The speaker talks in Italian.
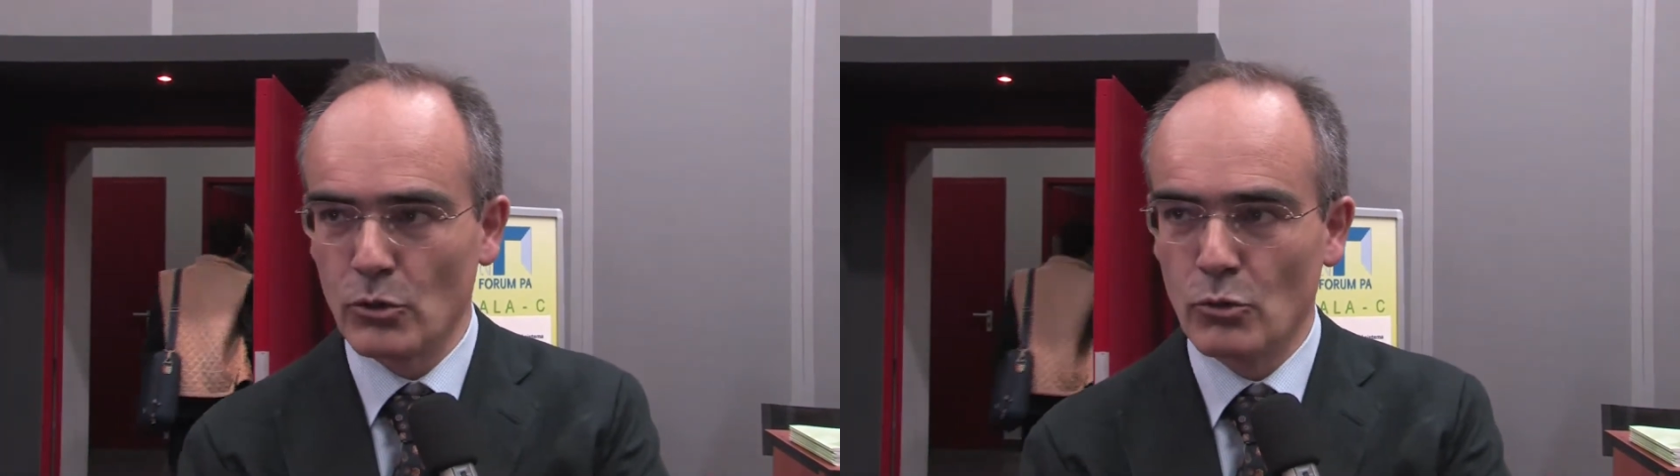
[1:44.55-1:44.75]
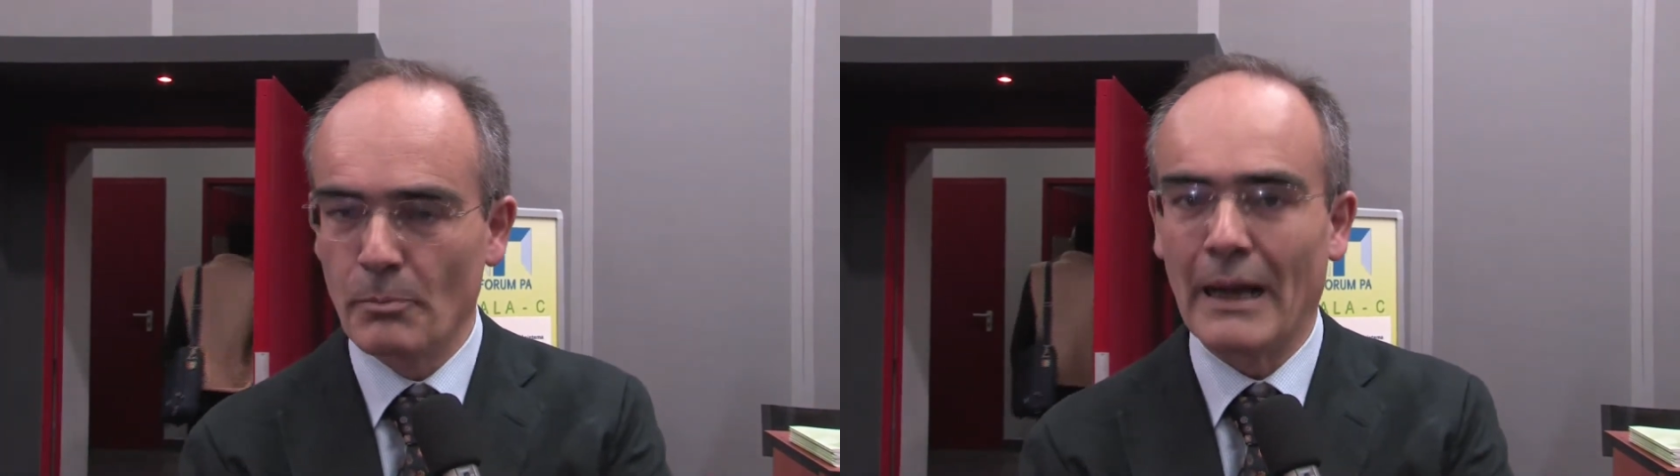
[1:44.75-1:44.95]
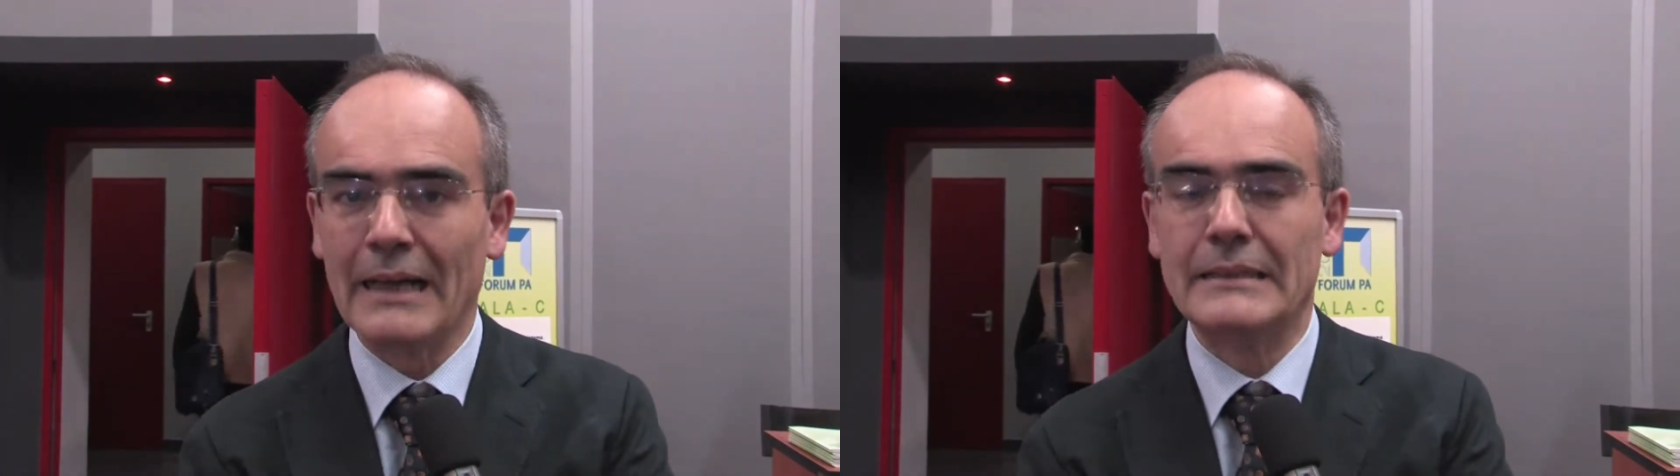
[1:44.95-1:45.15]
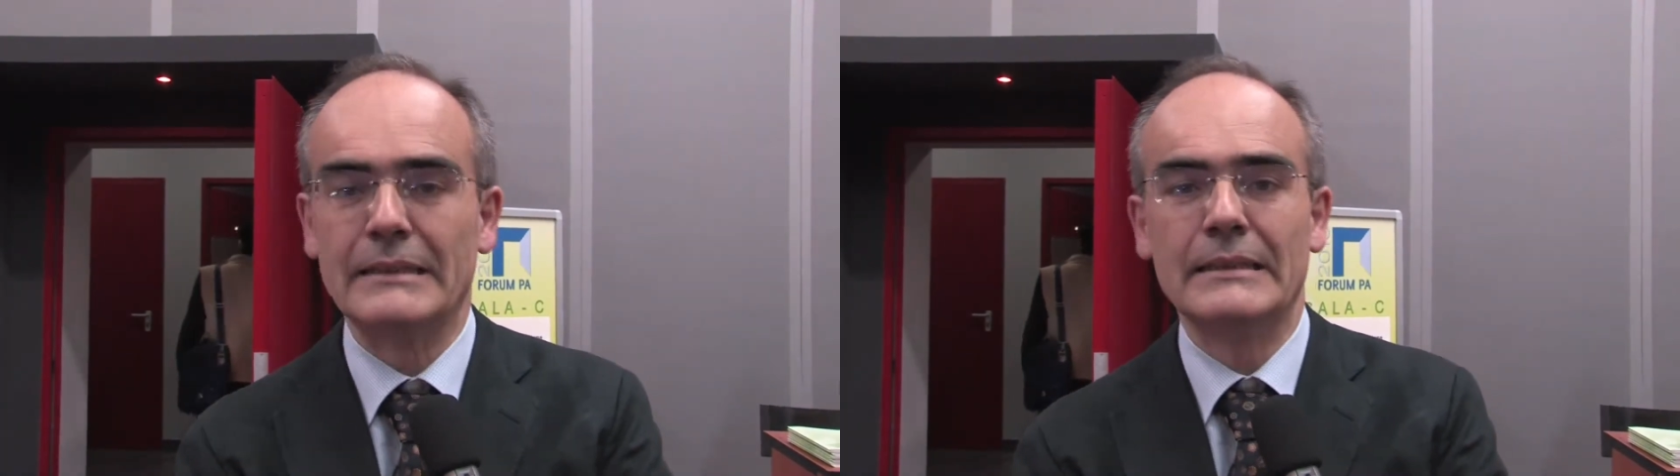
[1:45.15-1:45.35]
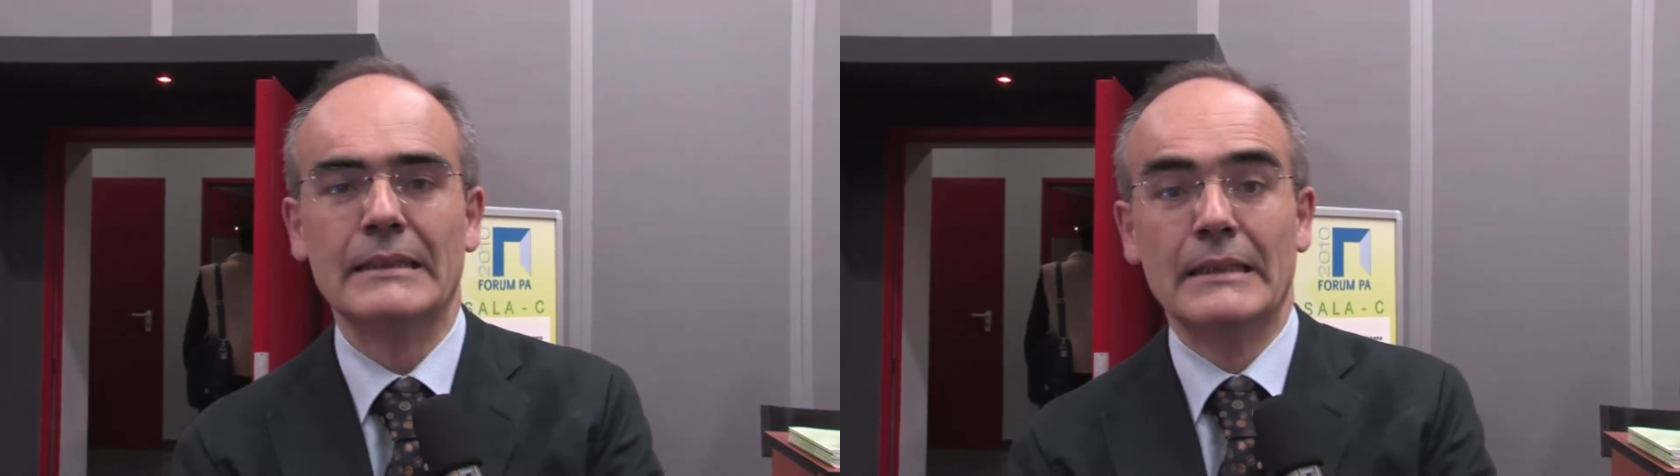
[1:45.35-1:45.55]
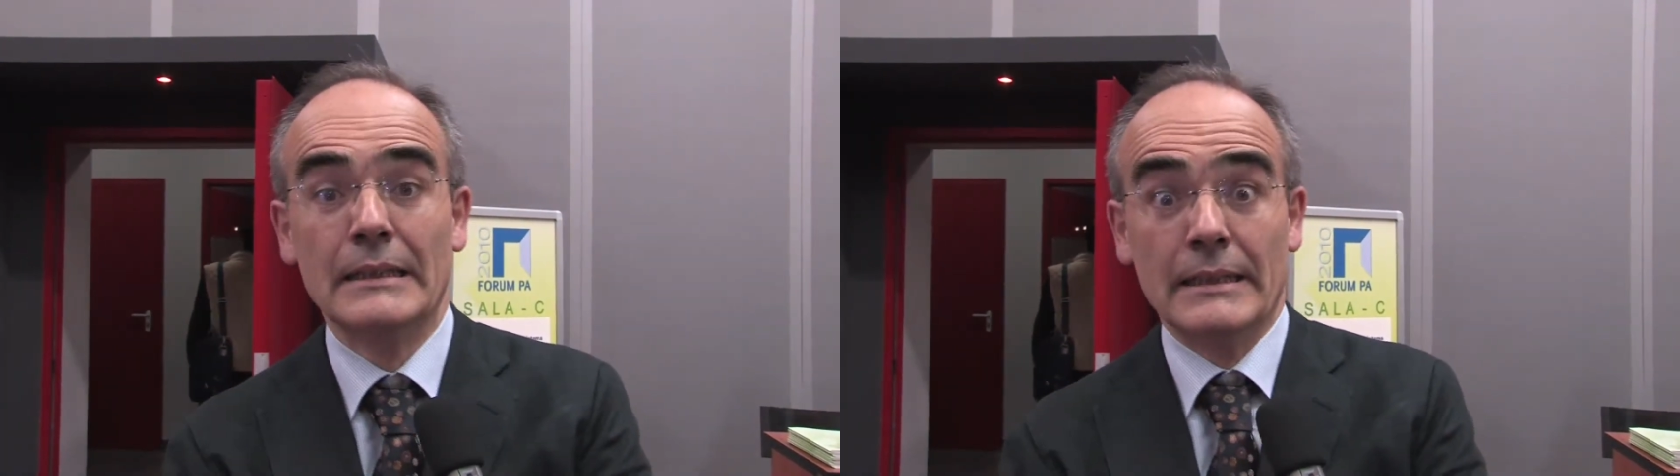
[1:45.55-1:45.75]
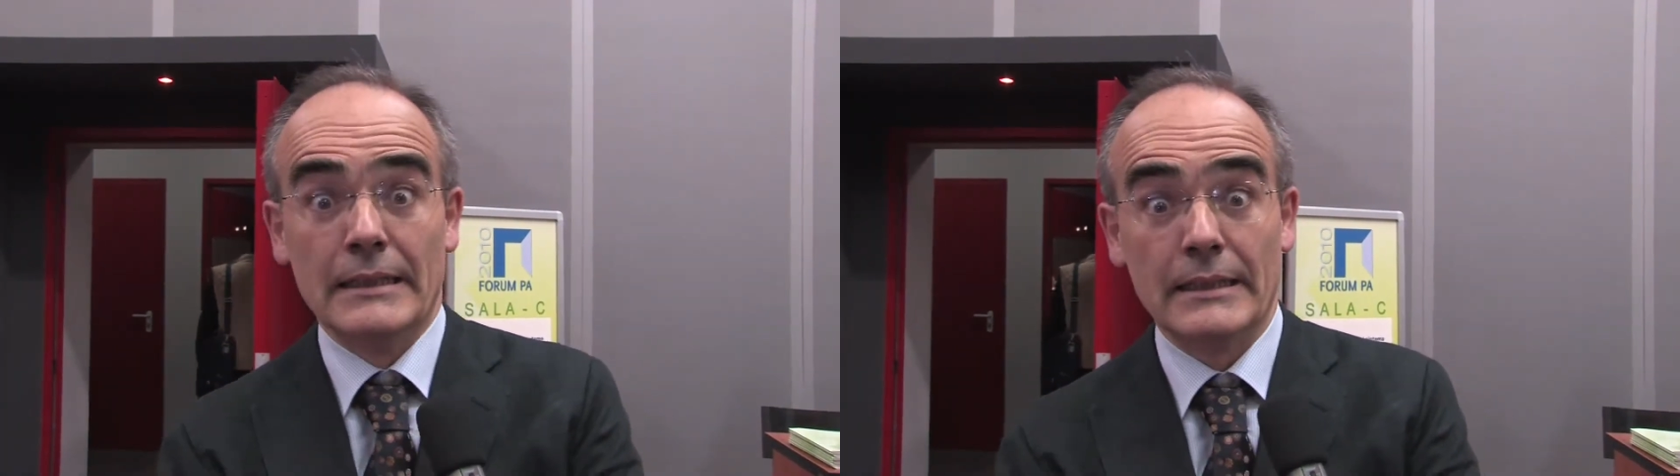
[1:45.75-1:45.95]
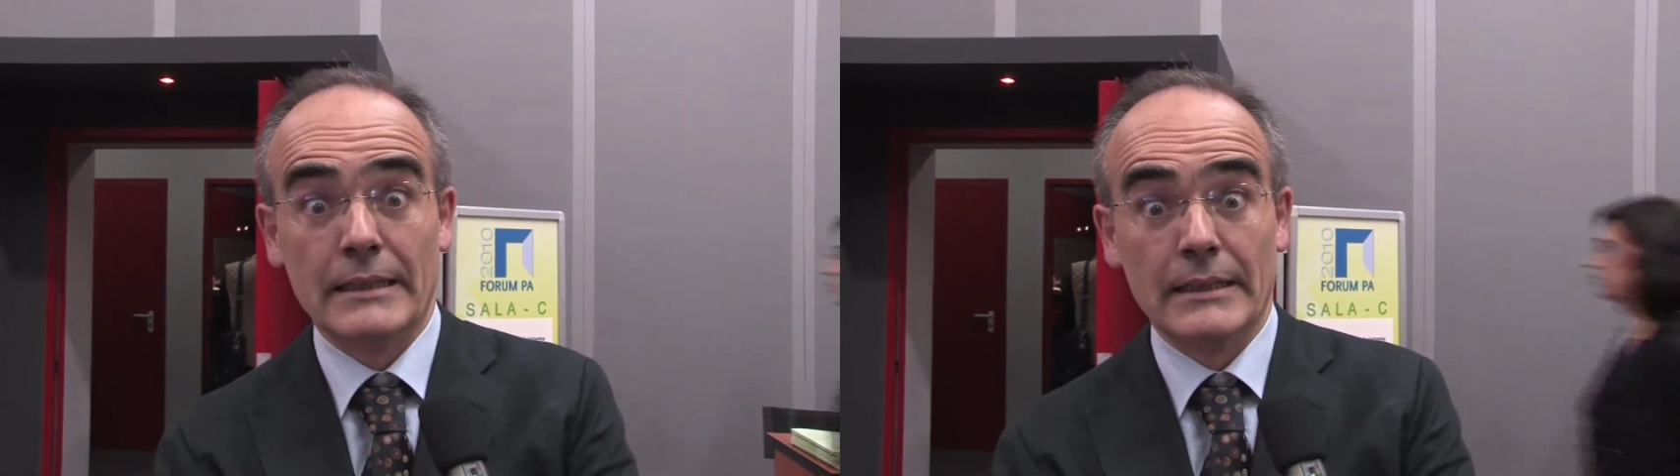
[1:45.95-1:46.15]
occupati,
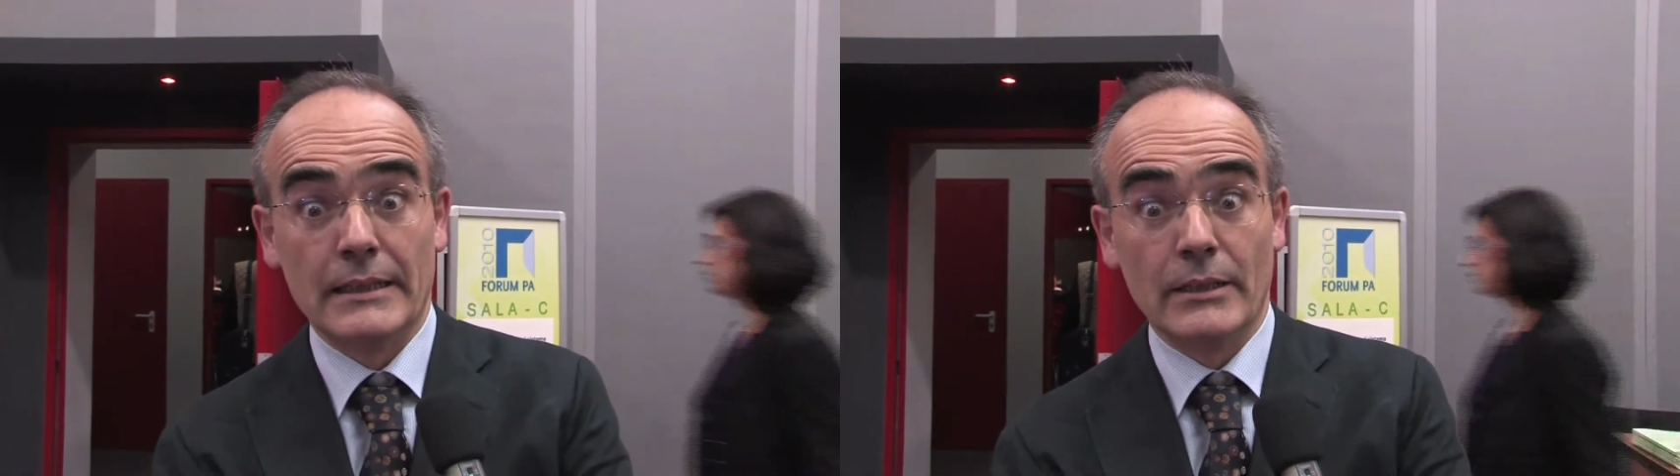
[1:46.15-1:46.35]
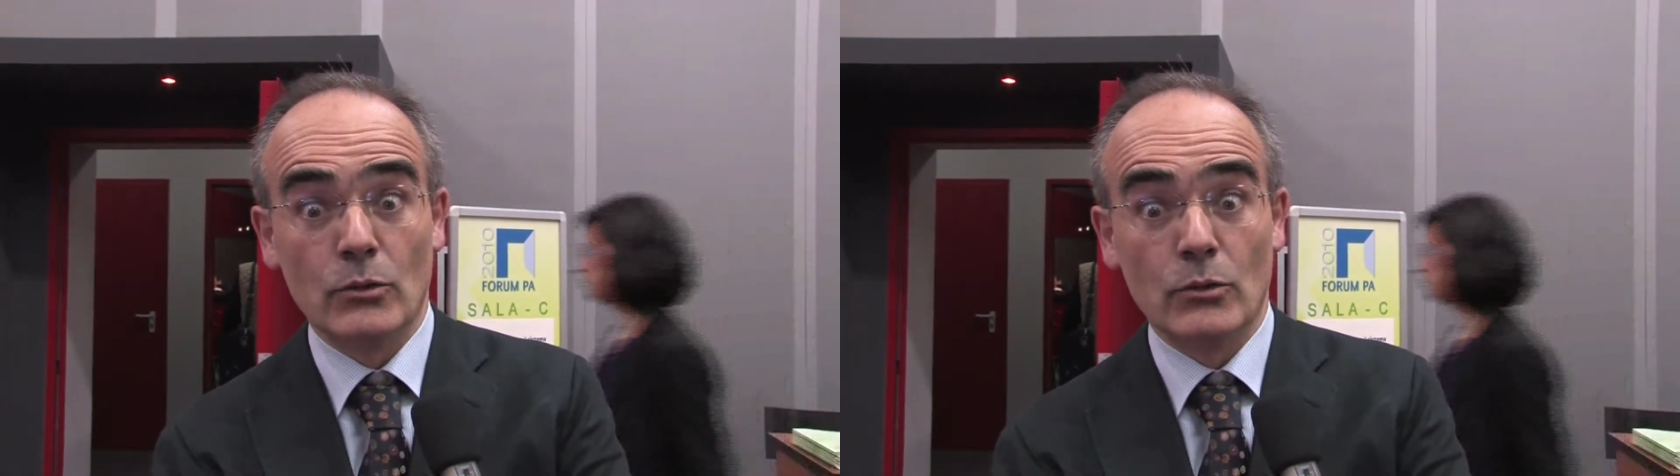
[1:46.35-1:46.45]
eh,